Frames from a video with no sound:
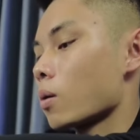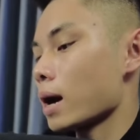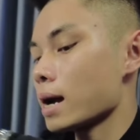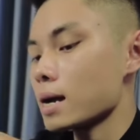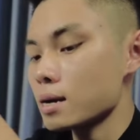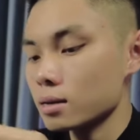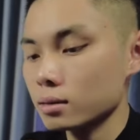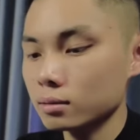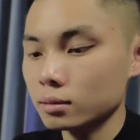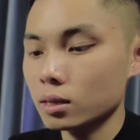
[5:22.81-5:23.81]
khóa
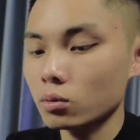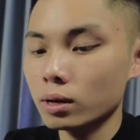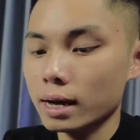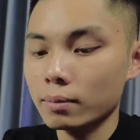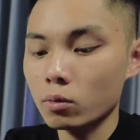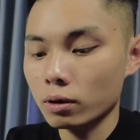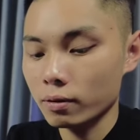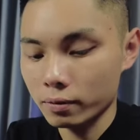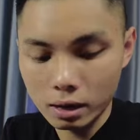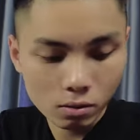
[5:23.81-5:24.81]
kết nối hai cái bộ này
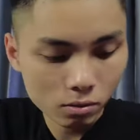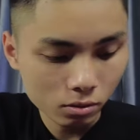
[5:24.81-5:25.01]
vào với nhau